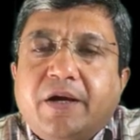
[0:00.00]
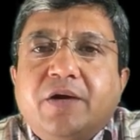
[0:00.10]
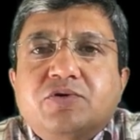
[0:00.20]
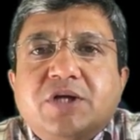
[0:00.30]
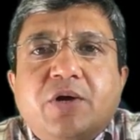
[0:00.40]

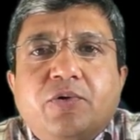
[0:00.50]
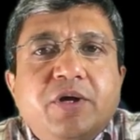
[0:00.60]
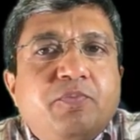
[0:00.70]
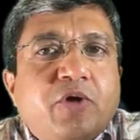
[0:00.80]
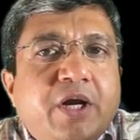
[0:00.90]
अगर उसका
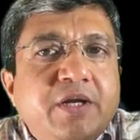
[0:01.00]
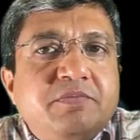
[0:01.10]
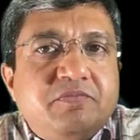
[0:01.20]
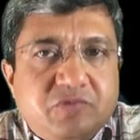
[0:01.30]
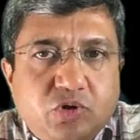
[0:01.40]
कोई पुरानी
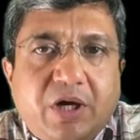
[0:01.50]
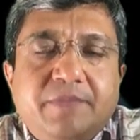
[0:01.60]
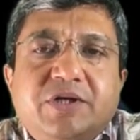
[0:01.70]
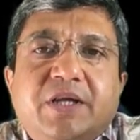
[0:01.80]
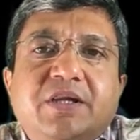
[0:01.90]
जो
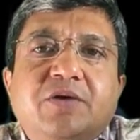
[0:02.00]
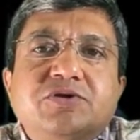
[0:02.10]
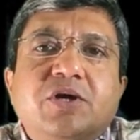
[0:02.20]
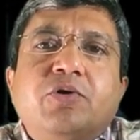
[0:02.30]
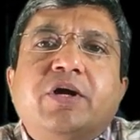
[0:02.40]
आप जानते हैं
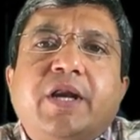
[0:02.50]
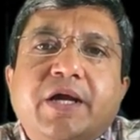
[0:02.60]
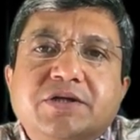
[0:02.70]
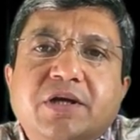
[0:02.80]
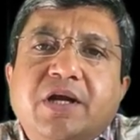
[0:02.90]
उसे कोई
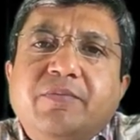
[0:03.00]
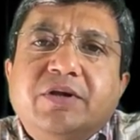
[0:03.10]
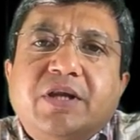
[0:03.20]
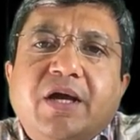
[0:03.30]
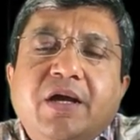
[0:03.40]
कनेक्शन नहीं
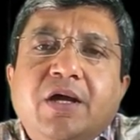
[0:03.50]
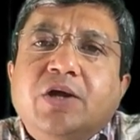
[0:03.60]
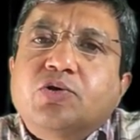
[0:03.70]
बनता है